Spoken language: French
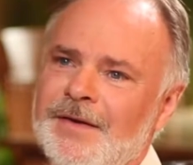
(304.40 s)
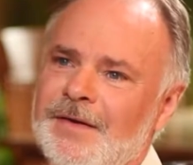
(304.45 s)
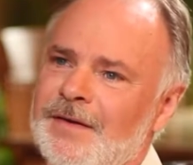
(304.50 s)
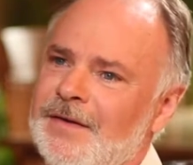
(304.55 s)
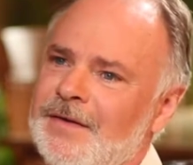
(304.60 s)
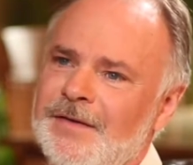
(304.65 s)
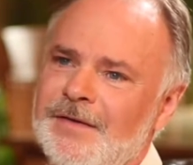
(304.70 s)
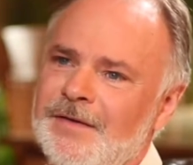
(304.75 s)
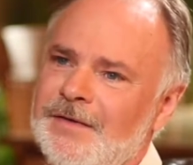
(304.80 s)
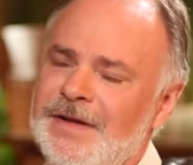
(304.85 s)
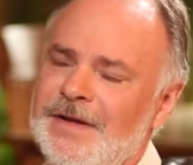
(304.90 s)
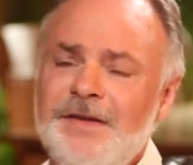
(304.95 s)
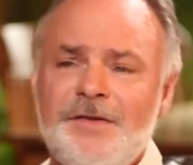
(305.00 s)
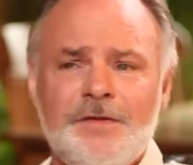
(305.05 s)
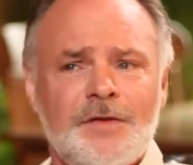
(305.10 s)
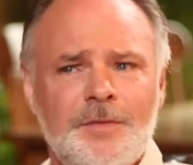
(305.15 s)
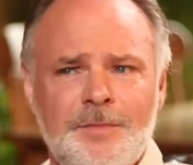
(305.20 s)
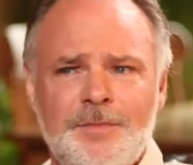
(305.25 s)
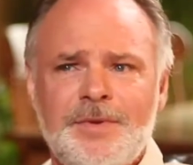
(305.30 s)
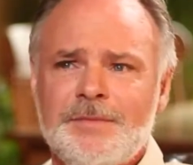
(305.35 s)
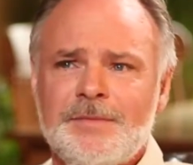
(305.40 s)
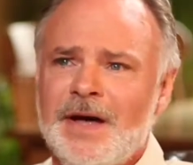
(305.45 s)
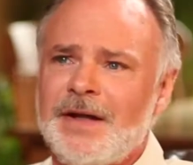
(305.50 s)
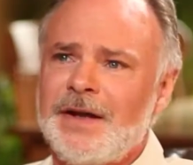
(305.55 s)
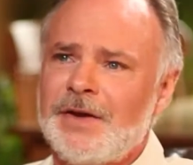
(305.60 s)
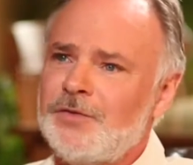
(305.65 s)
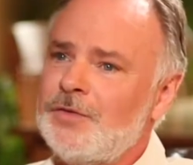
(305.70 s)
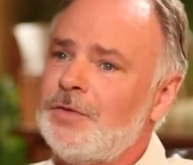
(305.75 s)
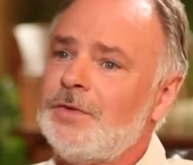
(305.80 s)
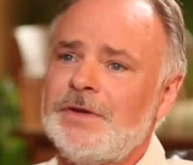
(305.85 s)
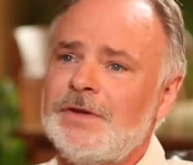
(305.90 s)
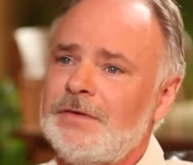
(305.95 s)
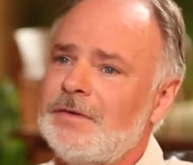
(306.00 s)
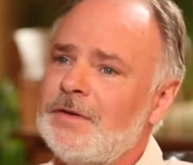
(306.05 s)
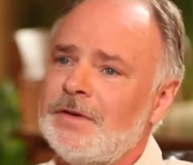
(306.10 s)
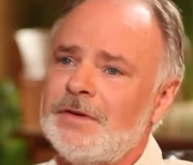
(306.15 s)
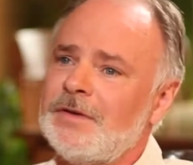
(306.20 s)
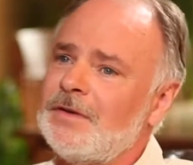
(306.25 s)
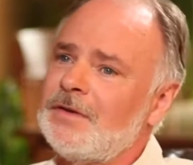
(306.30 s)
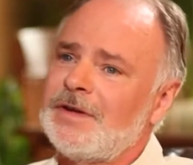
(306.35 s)
euh, lis ça, puis demande à Dieu qui,
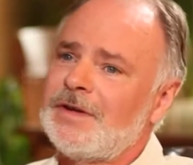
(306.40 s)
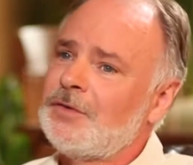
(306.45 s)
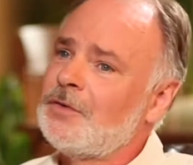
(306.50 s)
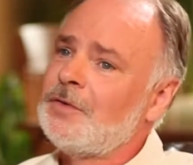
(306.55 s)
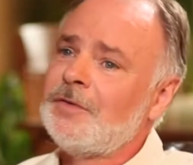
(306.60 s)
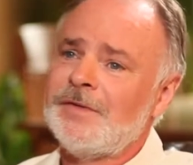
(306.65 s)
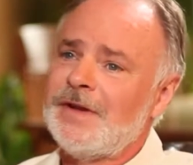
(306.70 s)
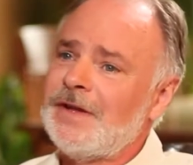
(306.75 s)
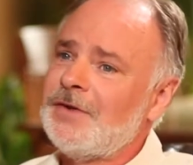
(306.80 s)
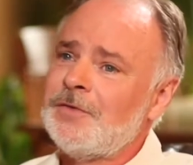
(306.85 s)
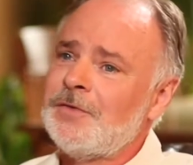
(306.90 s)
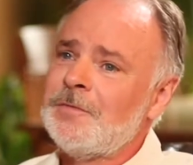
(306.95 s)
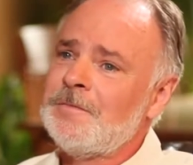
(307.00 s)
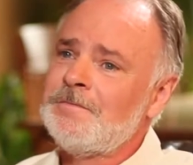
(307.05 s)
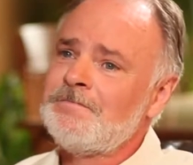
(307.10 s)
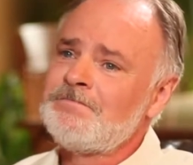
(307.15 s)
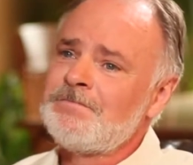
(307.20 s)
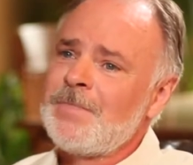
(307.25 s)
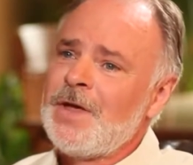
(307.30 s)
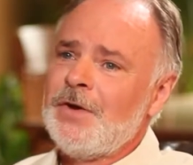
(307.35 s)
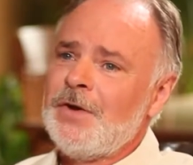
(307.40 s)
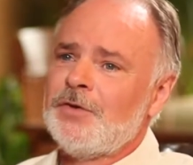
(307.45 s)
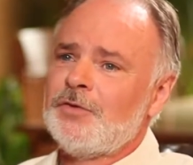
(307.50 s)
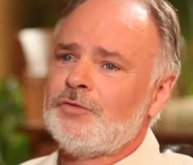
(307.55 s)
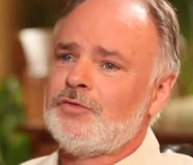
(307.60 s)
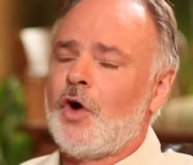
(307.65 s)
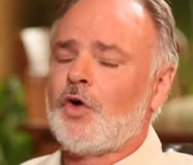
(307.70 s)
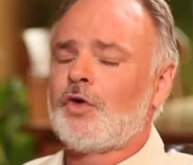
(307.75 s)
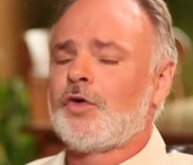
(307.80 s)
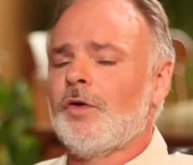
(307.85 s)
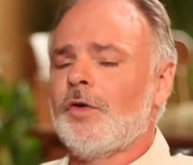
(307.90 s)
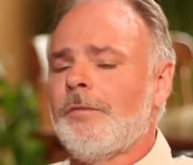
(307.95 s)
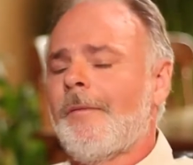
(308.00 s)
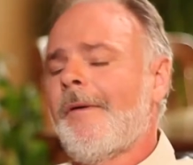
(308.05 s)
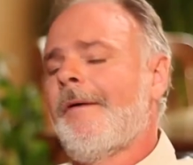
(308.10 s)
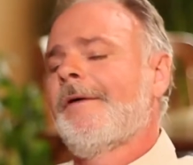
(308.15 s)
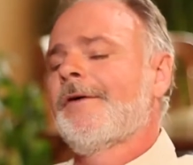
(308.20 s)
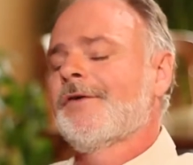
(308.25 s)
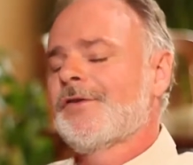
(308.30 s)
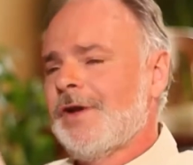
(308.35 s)
te, t'ouvre les yeux. Donc, euh,
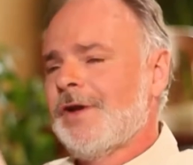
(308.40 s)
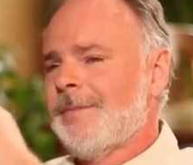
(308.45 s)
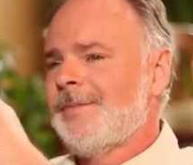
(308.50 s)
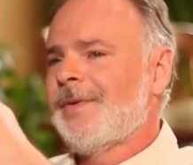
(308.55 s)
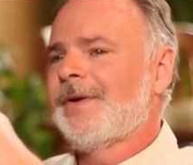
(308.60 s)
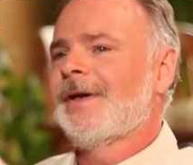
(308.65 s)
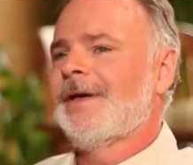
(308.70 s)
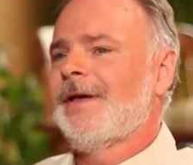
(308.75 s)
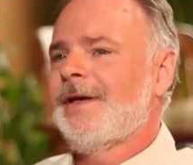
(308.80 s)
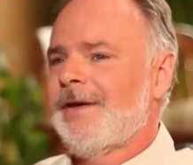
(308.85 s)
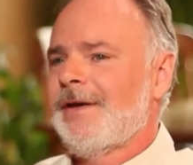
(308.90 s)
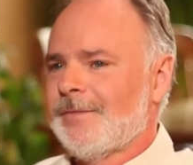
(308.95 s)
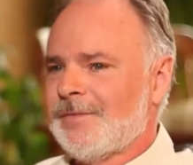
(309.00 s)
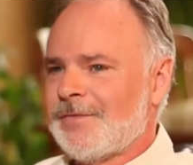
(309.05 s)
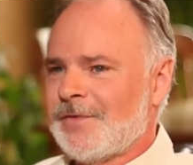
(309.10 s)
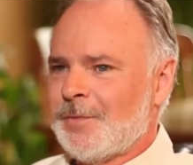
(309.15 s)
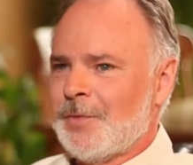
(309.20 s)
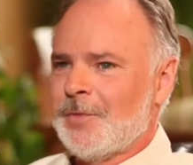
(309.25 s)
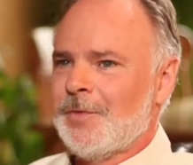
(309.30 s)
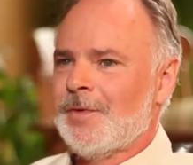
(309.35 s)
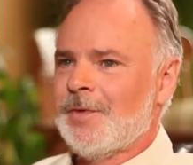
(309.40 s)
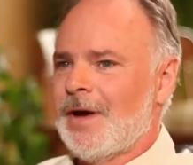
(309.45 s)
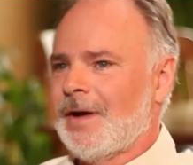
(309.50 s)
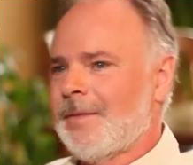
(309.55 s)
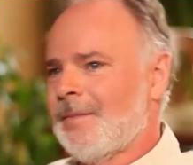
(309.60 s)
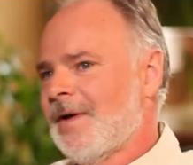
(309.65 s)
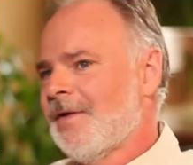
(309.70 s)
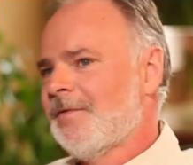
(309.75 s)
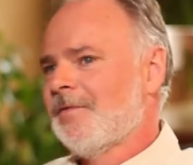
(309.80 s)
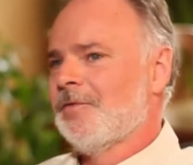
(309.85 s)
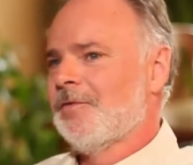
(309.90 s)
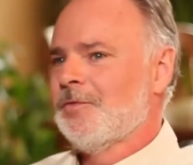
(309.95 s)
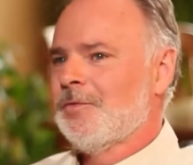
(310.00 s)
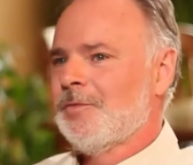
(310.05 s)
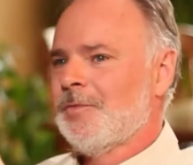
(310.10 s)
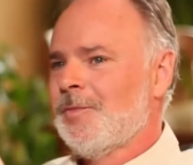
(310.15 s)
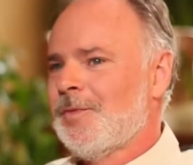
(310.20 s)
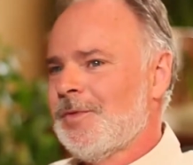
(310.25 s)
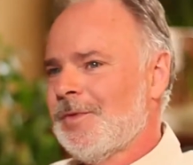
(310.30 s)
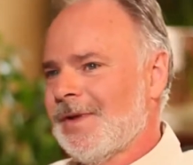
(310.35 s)
bon, je l'ai pris un petit peu en
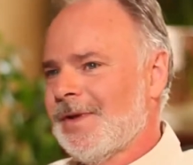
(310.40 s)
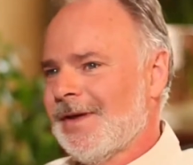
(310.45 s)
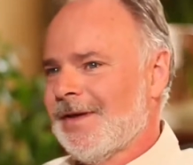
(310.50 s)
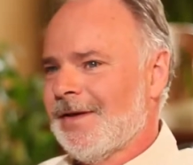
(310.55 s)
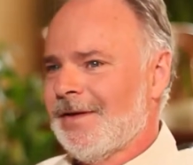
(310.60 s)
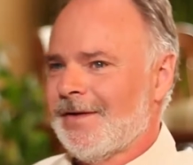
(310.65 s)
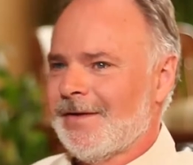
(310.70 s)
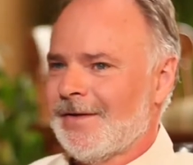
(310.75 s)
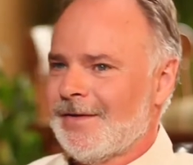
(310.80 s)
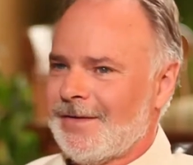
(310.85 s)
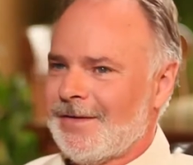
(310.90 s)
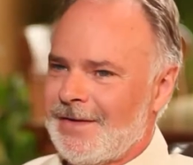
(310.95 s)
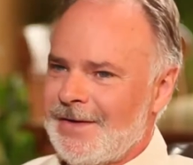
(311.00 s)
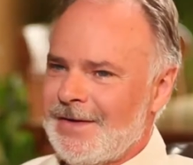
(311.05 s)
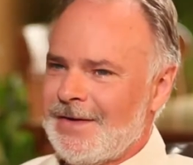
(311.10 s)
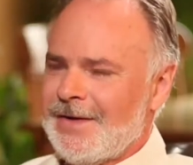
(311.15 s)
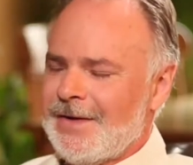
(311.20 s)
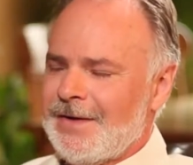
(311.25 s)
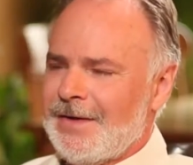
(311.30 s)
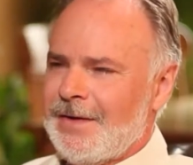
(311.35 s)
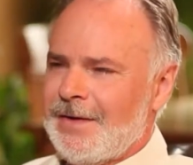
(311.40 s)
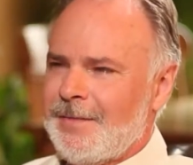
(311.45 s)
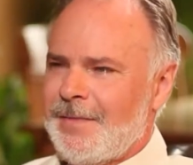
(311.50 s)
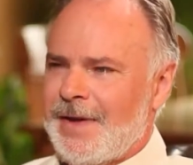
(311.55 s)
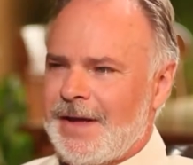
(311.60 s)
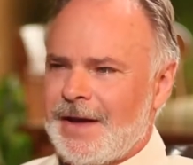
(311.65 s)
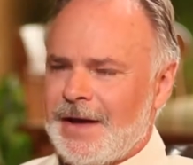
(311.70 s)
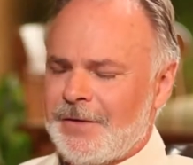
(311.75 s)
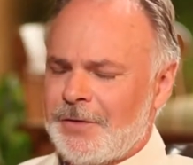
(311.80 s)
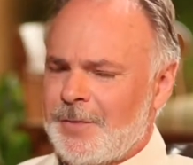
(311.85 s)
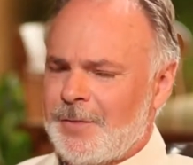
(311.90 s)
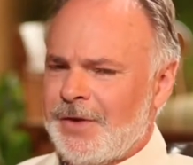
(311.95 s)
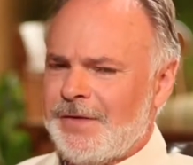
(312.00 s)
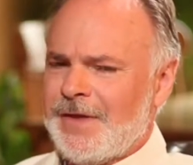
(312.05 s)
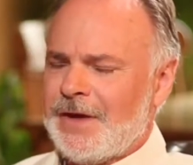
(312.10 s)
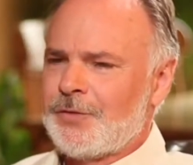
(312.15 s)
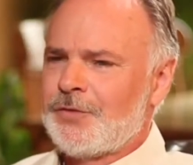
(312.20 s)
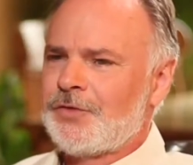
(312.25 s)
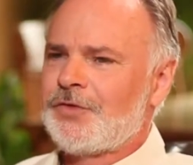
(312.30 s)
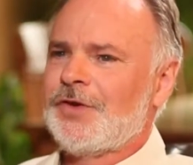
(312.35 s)
baveux, puis... Euh, mais quand tout le monde
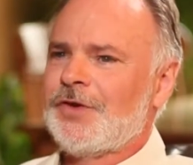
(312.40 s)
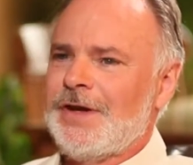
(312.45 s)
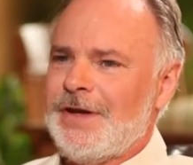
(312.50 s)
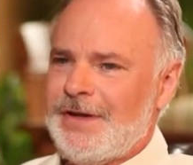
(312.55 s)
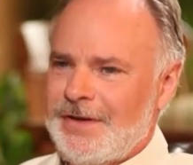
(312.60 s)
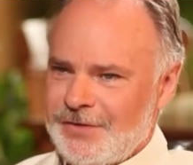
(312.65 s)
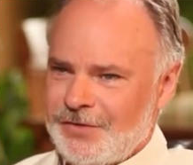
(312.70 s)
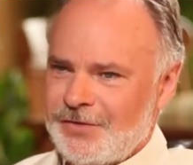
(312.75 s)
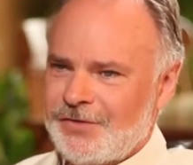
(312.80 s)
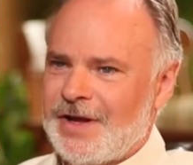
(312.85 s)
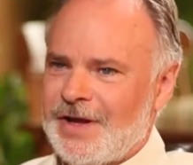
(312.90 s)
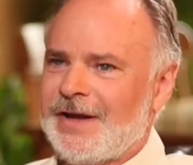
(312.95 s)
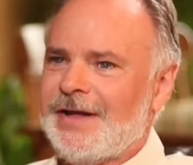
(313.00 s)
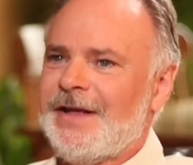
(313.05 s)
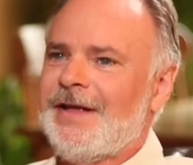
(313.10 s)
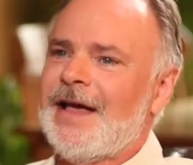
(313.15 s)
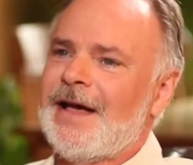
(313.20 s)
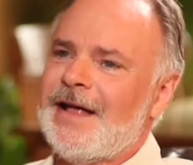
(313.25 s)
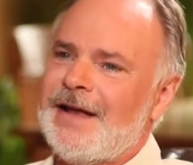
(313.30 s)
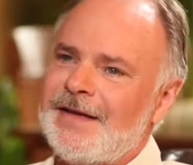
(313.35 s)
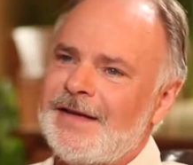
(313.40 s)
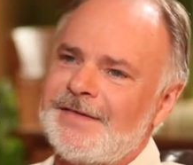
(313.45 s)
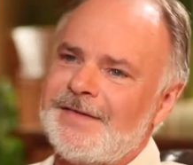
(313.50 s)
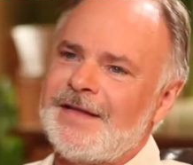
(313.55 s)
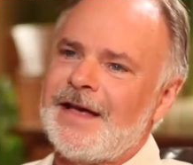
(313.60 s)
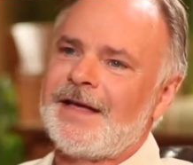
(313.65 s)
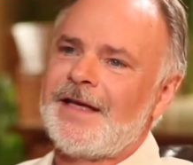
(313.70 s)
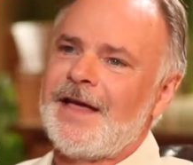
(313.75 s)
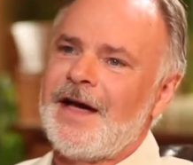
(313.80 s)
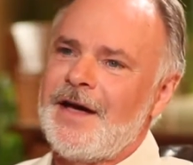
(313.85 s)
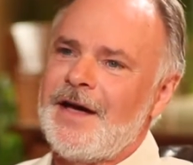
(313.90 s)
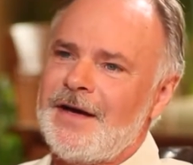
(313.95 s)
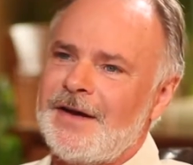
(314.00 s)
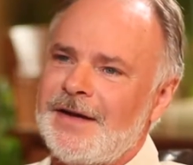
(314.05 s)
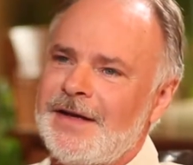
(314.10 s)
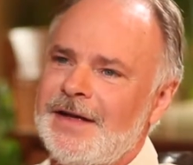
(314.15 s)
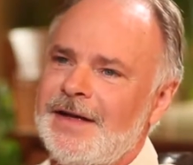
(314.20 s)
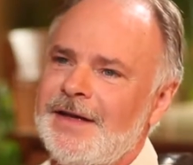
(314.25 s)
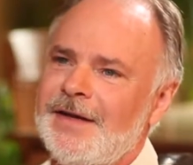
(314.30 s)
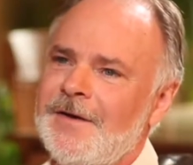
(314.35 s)
était couché, je suis allé à
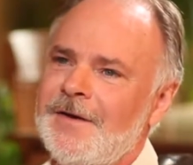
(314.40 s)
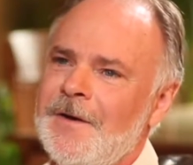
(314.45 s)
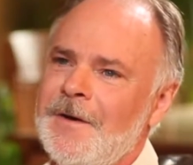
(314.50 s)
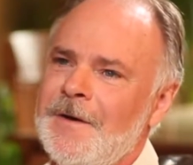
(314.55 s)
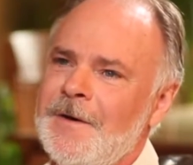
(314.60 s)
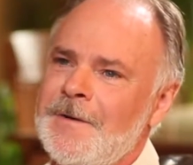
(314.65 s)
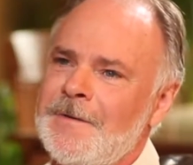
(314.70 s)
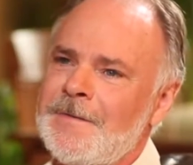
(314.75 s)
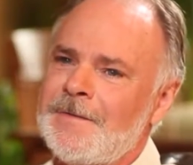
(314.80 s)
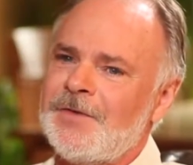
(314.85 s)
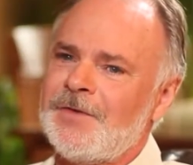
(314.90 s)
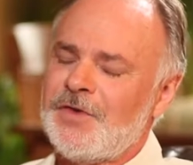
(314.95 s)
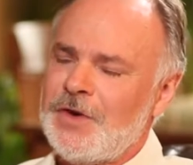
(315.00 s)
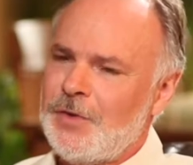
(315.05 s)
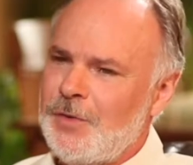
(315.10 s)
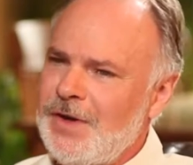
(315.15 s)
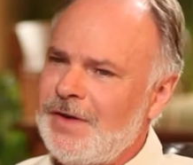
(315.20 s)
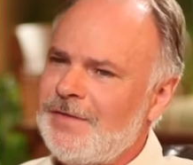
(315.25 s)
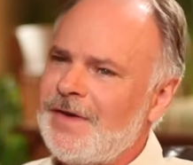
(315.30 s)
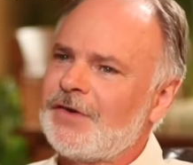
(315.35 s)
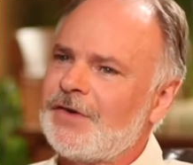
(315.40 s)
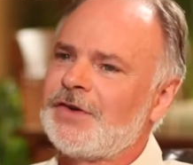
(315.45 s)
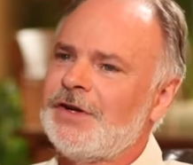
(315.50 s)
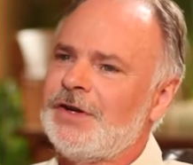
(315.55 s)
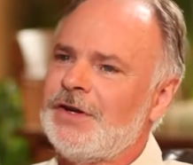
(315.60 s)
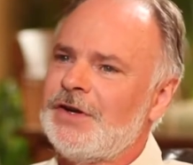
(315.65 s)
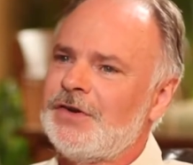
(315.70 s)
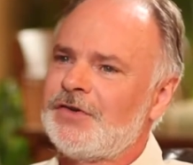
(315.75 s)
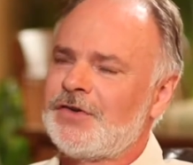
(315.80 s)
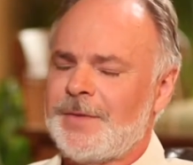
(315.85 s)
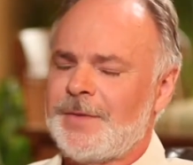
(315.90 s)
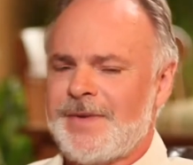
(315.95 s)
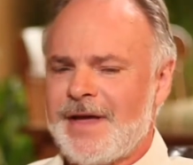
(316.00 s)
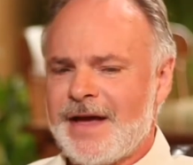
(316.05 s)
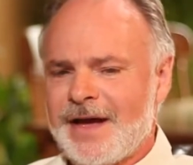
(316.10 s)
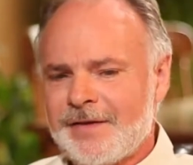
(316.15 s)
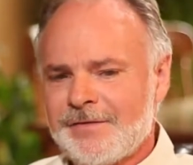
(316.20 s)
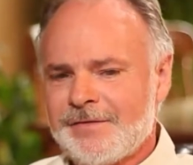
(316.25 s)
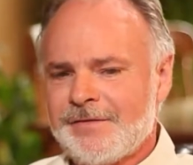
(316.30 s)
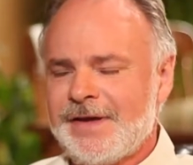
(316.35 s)
l'extérieur et j'ai lu l'Évangile de Jean,
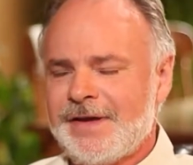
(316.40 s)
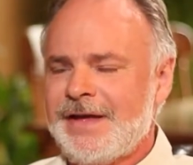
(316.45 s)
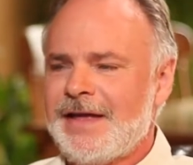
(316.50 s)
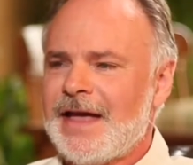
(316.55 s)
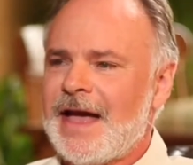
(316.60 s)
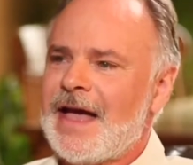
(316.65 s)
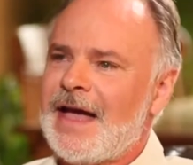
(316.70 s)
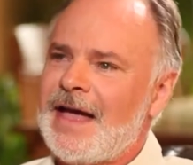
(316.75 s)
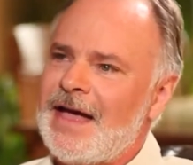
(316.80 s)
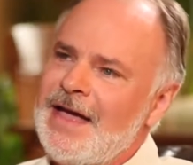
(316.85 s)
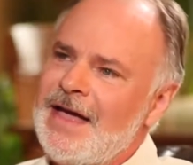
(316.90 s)
puis arrivé